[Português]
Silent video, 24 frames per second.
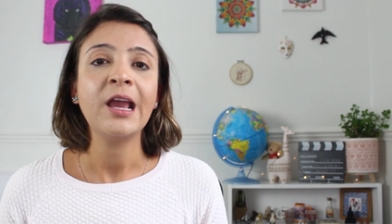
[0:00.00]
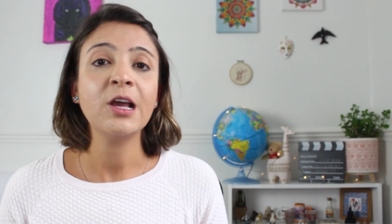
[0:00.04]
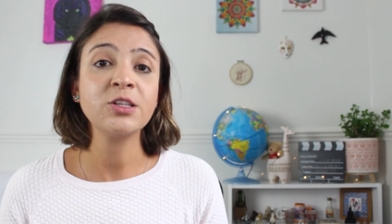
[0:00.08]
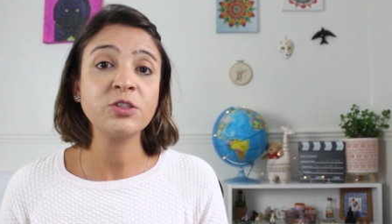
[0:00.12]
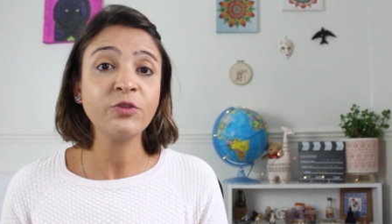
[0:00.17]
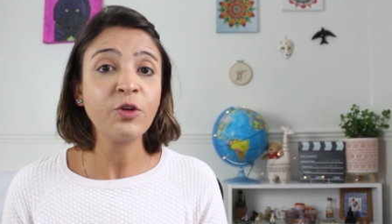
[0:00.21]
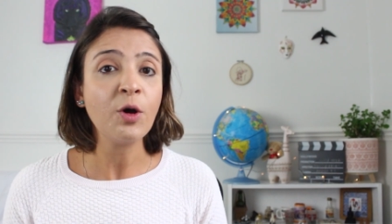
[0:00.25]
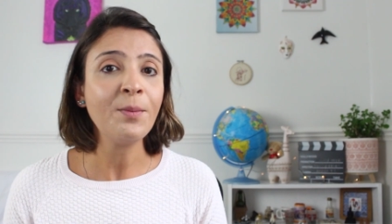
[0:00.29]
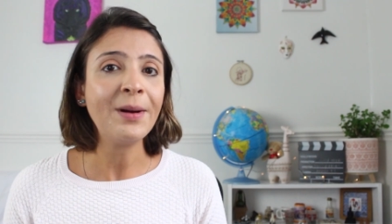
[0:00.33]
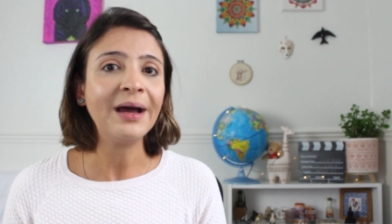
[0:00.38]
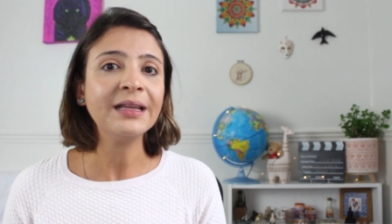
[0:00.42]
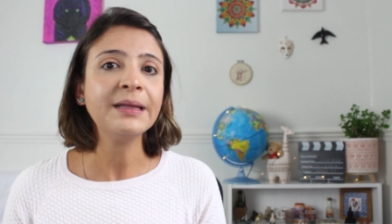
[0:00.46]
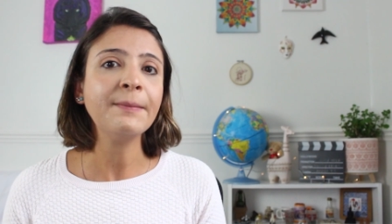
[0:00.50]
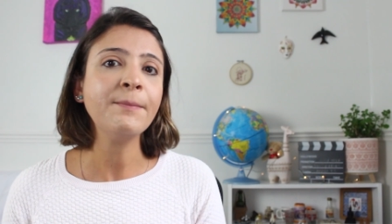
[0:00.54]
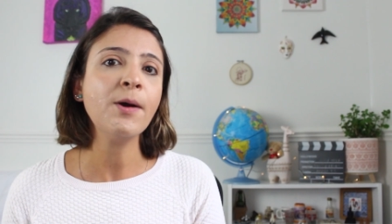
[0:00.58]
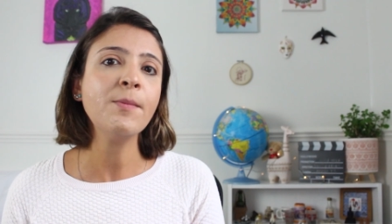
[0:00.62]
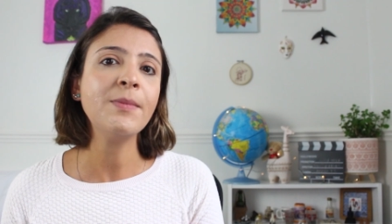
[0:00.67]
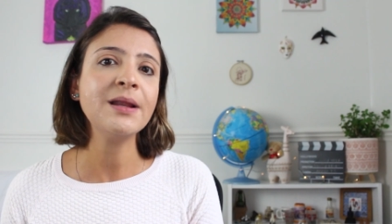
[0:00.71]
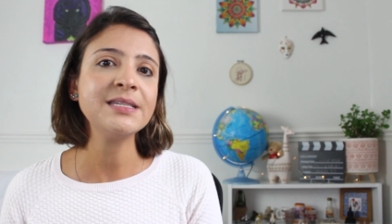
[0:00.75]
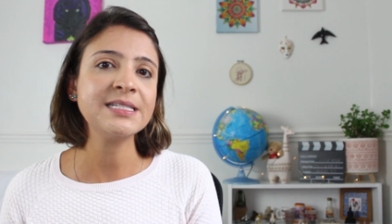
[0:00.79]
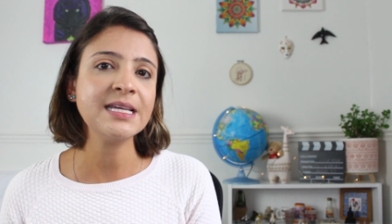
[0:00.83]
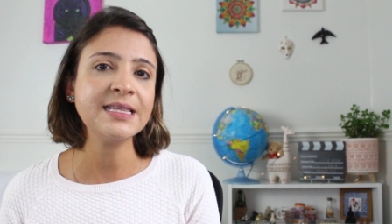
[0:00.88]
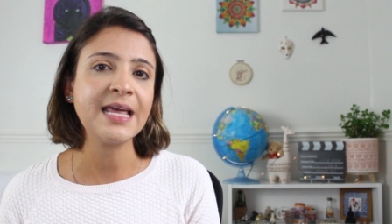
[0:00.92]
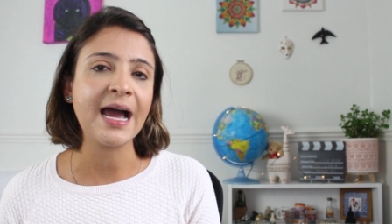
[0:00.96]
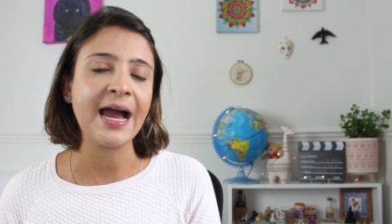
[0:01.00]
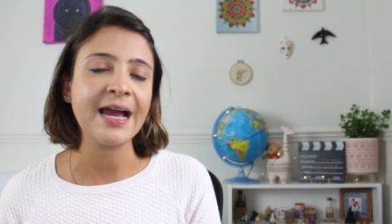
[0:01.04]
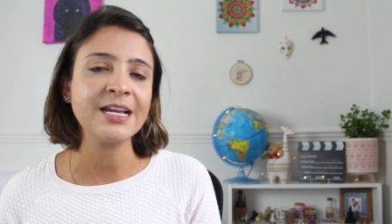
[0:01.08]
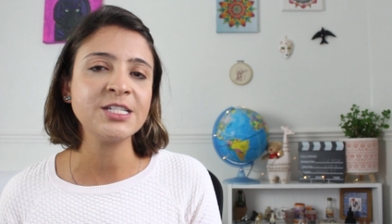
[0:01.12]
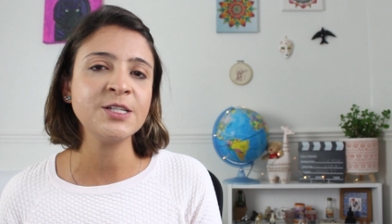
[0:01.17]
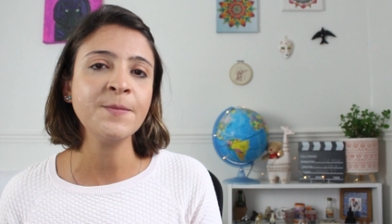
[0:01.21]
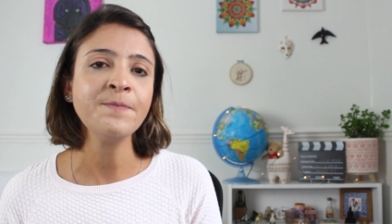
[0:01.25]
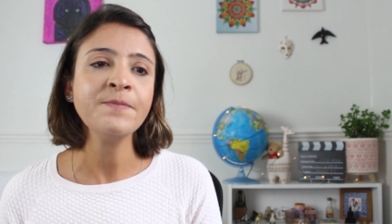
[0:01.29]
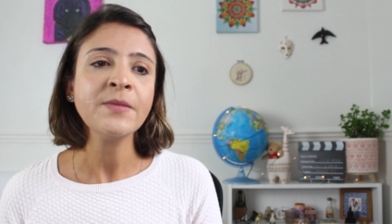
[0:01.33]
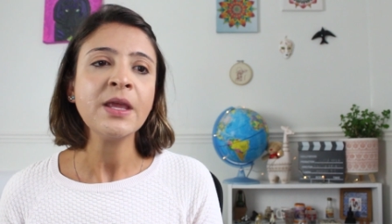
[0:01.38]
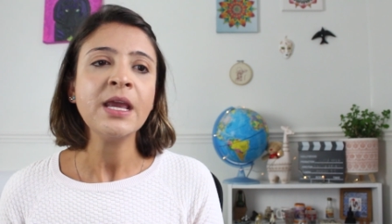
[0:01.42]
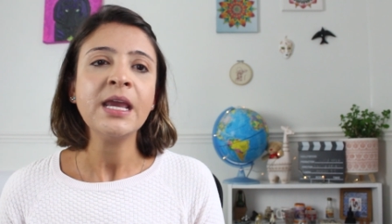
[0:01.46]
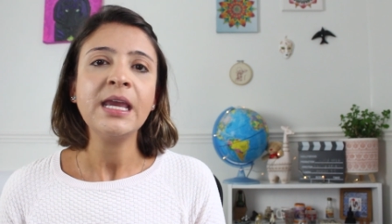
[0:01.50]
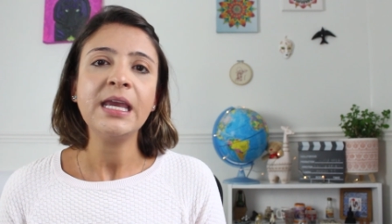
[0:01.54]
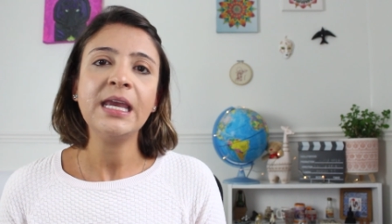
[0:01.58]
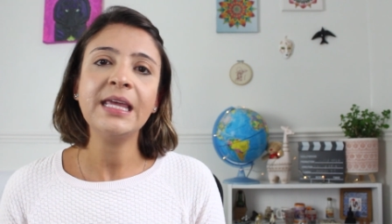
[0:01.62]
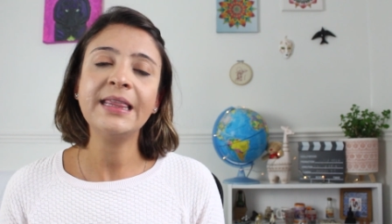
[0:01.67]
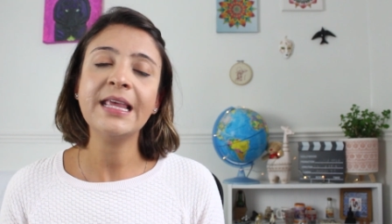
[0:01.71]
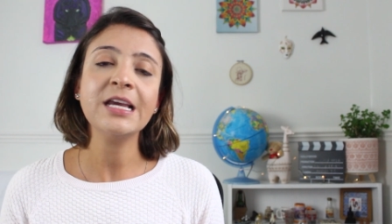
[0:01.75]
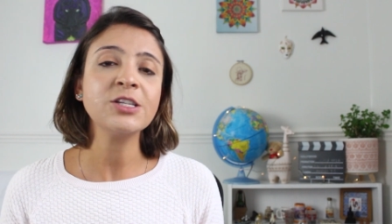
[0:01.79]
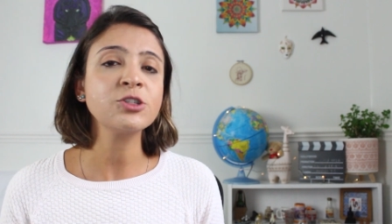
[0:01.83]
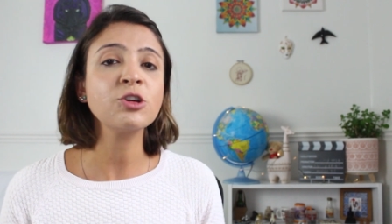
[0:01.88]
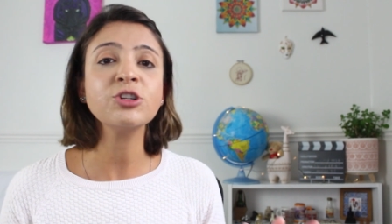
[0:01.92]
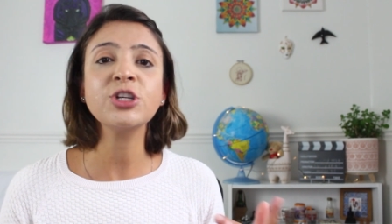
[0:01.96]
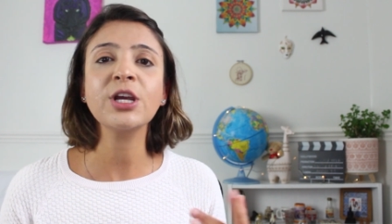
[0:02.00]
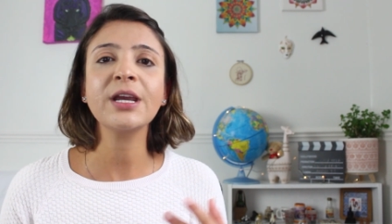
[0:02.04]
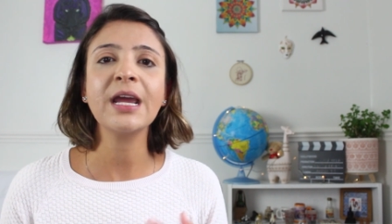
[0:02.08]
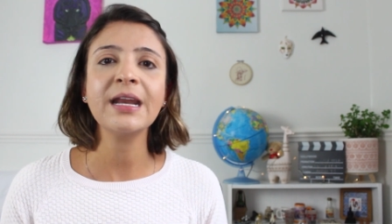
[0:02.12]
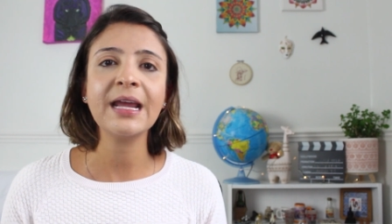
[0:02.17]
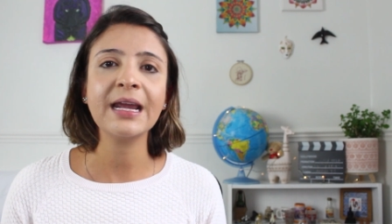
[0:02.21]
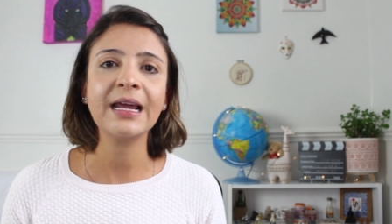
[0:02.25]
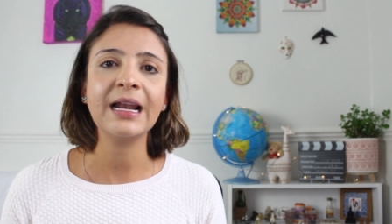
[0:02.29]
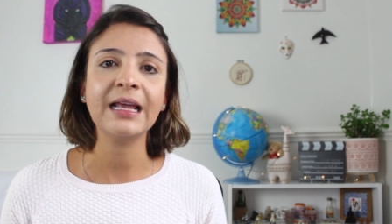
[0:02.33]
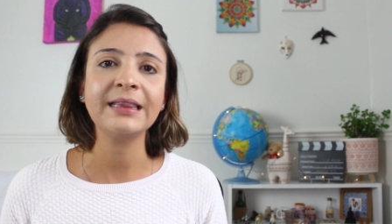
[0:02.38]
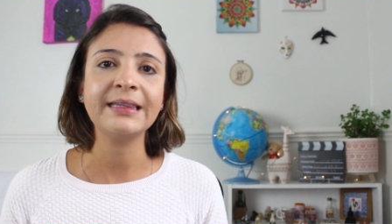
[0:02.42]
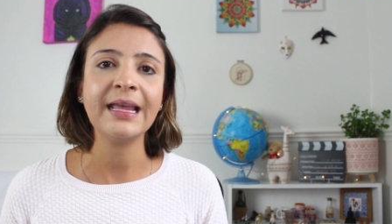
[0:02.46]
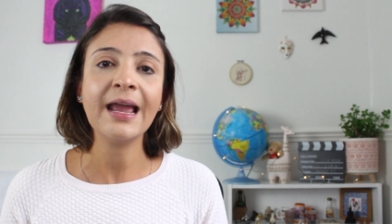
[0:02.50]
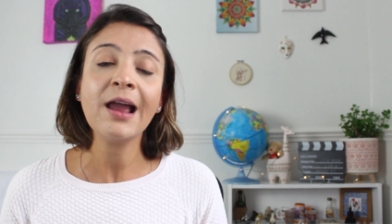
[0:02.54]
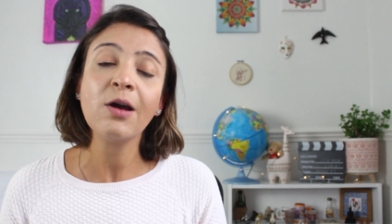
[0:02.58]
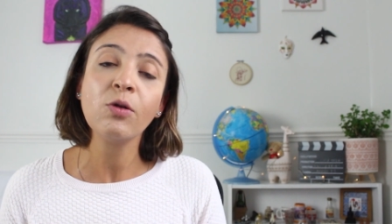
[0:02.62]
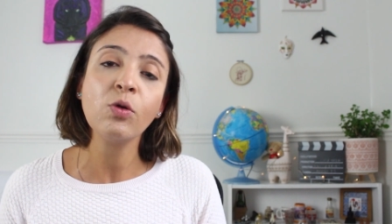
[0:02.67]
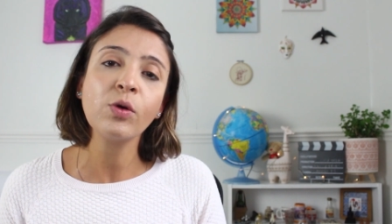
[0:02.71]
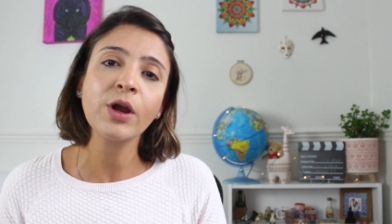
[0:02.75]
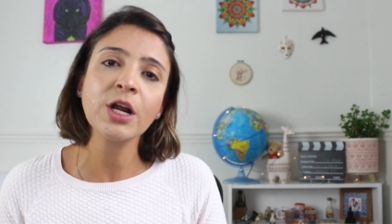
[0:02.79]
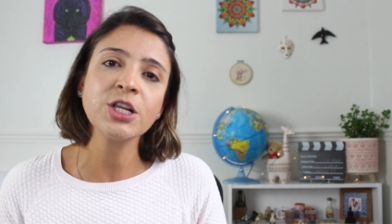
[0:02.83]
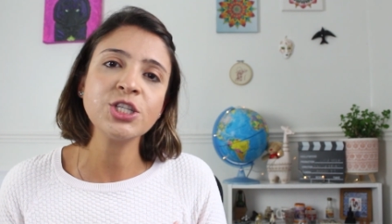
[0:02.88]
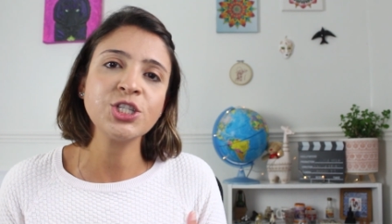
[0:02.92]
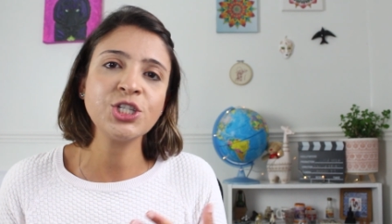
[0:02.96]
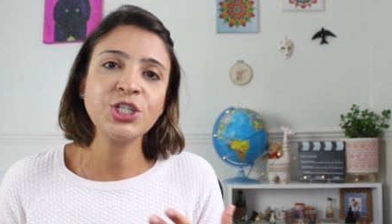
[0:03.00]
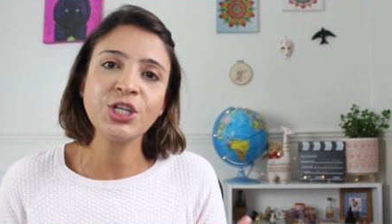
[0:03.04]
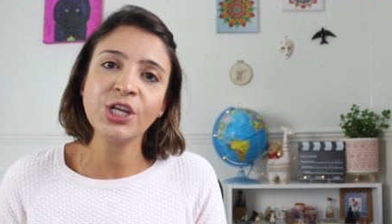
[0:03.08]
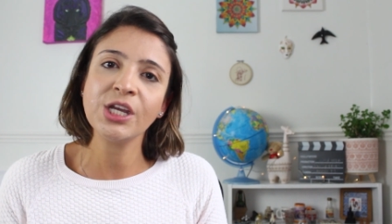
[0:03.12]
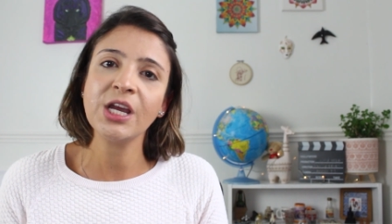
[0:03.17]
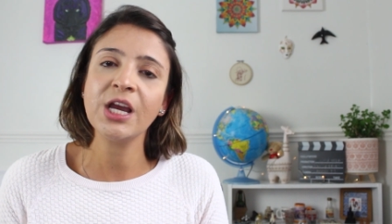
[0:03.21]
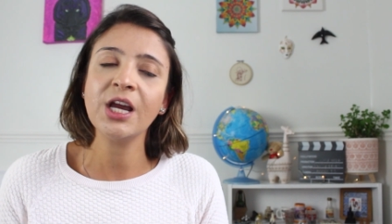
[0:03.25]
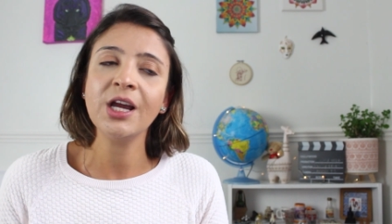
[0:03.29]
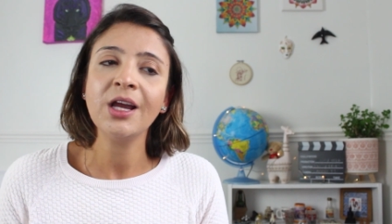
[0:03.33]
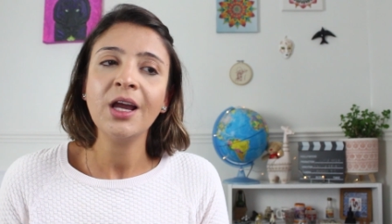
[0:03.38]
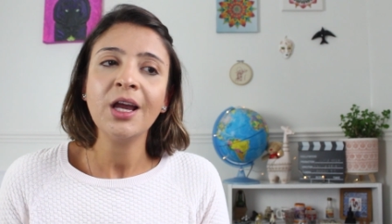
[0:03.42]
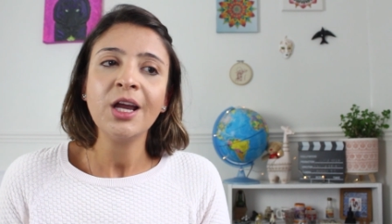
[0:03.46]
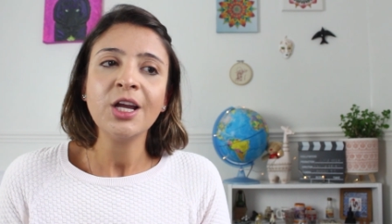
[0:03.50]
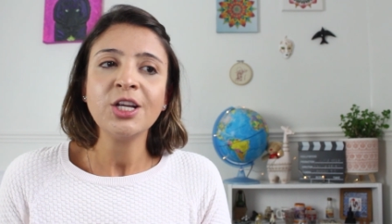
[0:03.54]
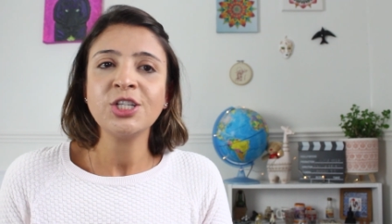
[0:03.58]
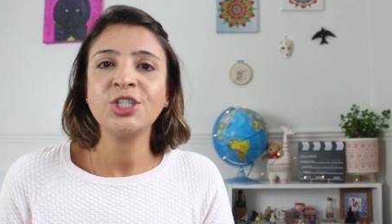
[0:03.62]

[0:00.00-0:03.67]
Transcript: Eu sou formada em publicidade e desde que eu cheguei na Inglaterra eu nunca tinha